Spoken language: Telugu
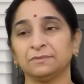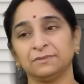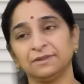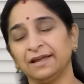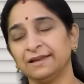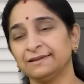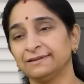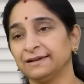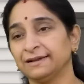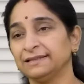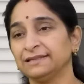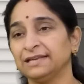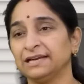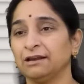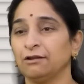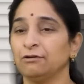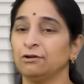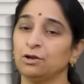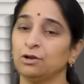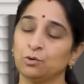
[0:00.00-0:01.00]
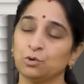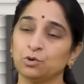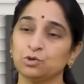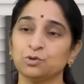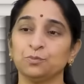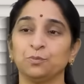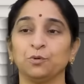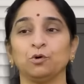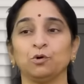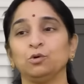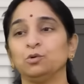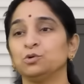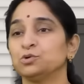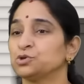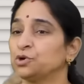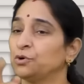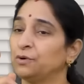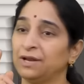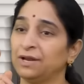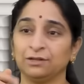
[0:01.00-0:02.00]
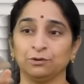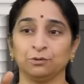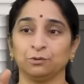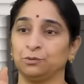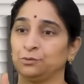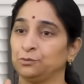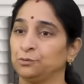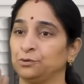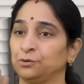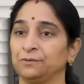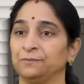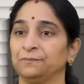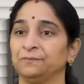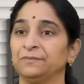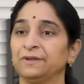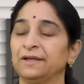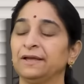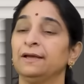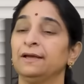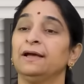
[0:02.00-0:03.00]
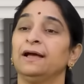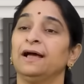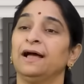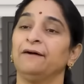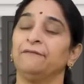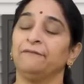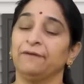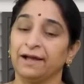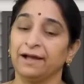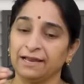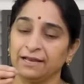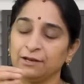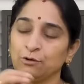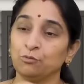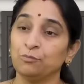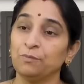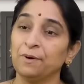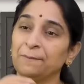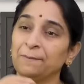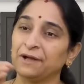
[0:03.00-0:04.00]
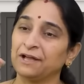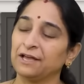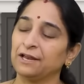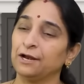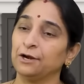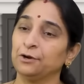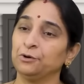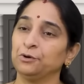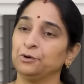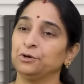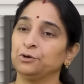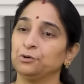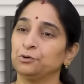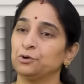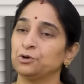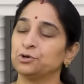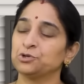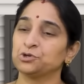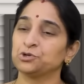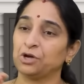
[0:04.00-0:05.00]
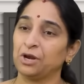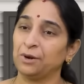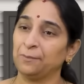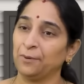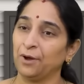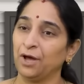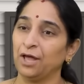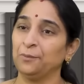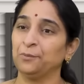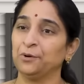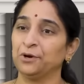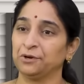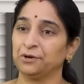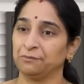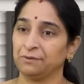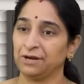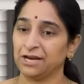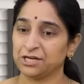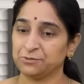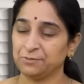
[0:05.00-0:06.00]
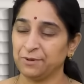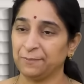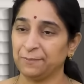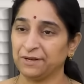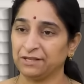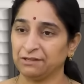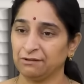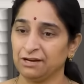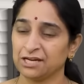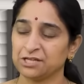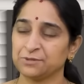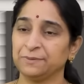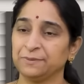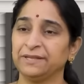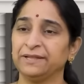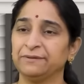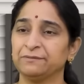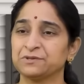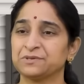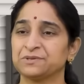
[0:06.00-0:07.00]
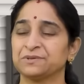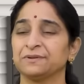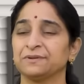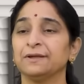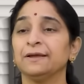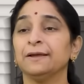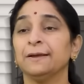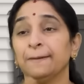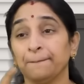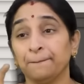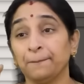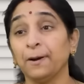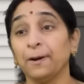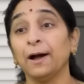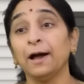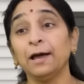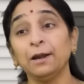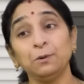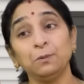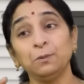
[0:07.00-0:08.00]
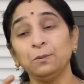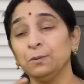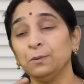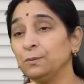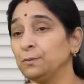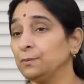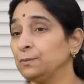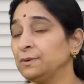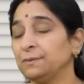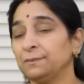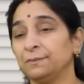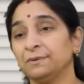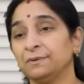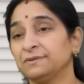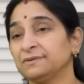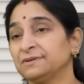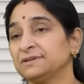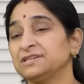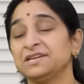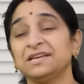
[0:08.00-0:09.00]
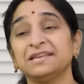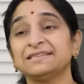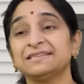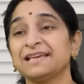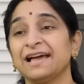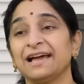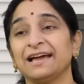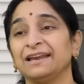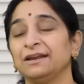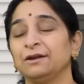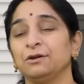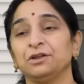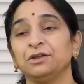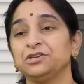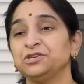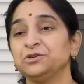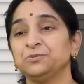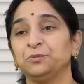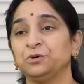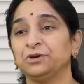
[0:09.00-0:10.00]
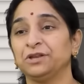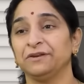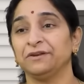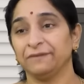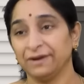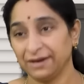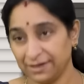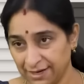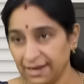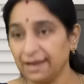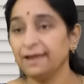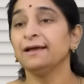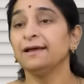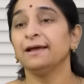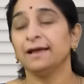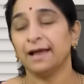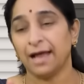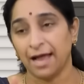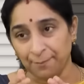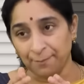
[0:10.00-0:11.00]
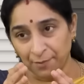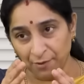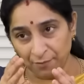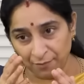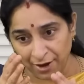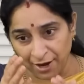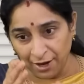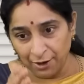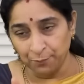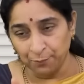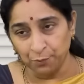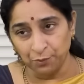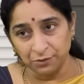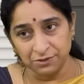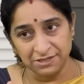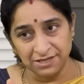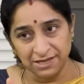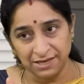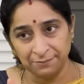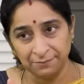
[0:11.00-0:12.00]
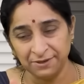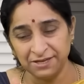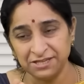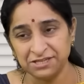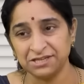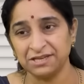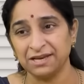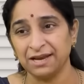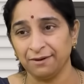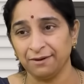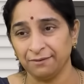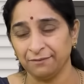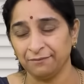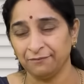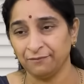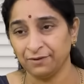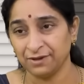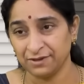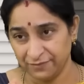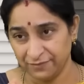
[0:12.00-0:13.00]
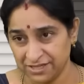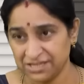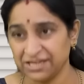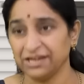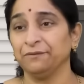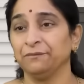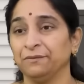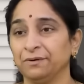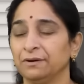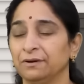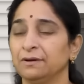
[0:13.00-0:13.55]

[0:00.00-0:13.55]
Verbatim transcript: దాని సంగతి ఎట్లా ఉన్నా రోజు బొగ్గులు ఉడుచుకోవాలి అది ఒకటి ఉంటుంది ఆ వాకిది గుబ్బం పక్కన అటు ఇటు రెండు చుక్కల పాలు పోయటం లక్ష్మీ ప్రధాన లక్ష్మీదేవి వస్తుంది పాలు క్షీరసాగరంలోంచి పుట్టినవి అంటే అమ్మవారు జన్మించిన విషయం